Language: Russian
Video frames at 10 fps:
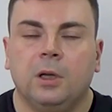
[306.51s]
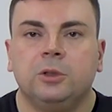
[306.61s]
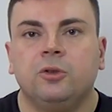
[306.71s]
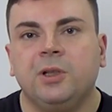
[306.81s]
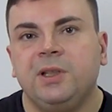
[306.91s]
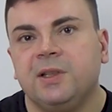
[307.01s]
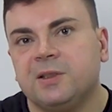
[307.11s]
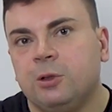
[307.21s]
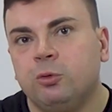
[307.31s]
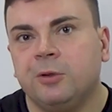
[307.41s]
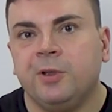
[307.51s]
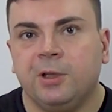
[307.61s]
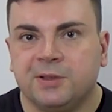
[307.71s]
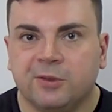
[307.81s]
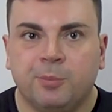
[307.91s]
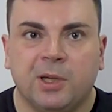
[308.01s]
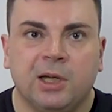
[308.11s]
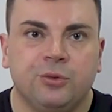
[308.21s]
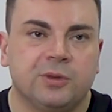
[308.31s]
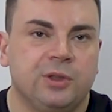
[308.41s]
Ну а если уровень рисков
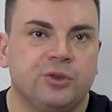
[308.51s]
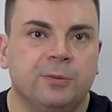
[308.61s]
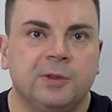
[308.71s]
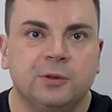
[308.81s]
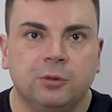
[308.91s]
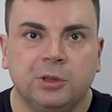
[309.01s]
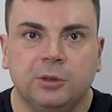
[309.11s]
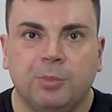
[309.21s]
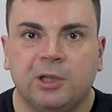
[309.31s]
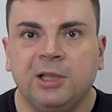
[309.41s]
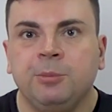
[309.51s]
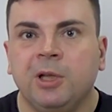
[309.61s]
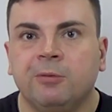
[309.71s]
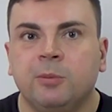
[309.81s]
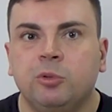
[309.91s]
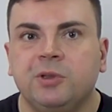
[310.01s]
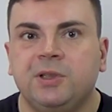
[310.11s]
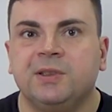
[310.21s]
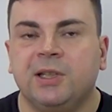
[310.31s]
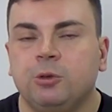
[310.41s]
пока еще слишком высок, по крайней мере вы
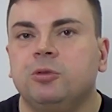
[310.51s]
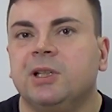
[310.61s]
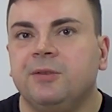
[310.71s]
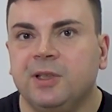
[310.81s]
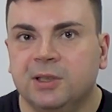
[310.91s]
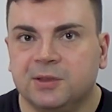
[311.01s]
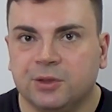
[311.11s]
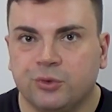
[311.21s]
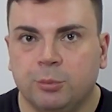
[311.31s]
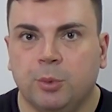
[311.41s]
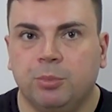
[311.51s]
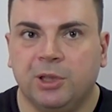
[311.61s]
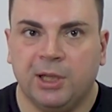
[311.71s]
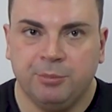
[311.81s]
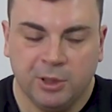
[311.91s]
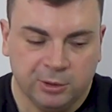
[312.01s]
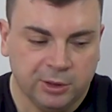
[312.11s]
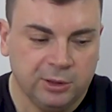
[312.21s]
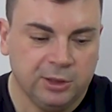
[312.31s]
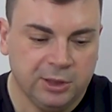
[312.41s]
будете знать, куда двигаться, чтобы
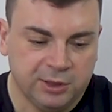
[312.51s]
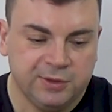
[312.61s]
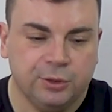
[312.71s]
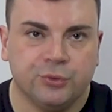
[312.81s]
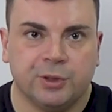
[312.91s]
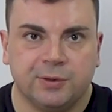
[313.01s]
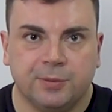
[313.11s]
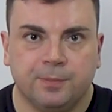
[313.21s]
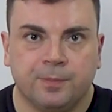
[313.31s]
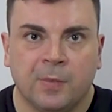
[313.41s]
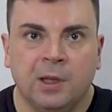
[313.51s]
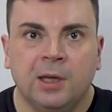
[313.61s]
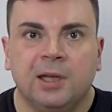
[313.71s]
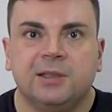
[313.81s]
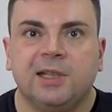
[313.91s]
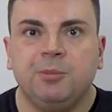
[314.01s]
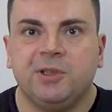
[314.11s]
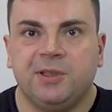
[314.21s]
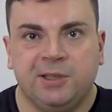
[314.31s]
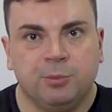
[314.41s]
планомерно их снижать.
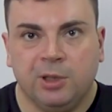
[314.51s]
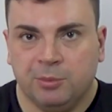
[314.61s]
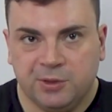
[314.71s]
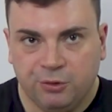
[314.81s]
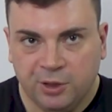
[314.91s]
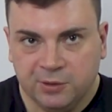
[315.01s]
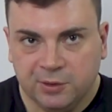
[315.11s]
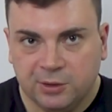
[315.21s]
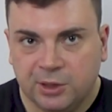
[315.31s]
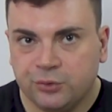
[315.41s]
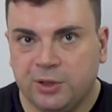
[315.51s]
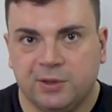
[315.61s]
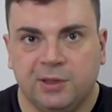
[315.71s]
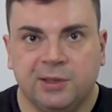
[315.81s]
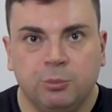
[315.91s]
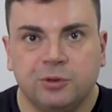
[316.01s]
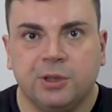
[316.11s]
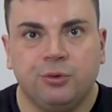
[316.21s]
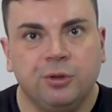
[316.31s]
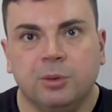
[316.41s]
Займитесь этим прямо сейчас, даже если
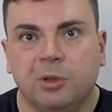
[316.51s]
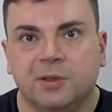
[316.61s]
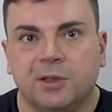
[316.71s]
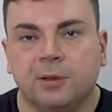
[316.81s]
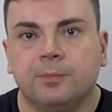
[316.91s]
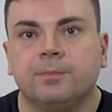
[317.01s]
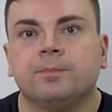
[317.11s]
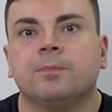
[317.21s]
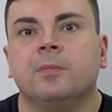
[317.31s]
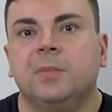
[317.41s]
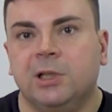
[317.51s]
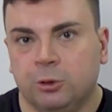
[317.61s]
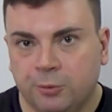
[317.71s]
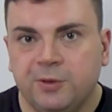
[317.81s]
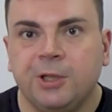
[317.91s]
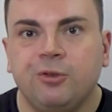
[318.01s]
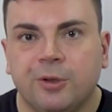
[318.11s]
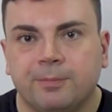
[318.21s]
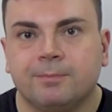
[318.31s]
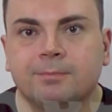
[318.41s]
запуск еще не близко. До новой встречи!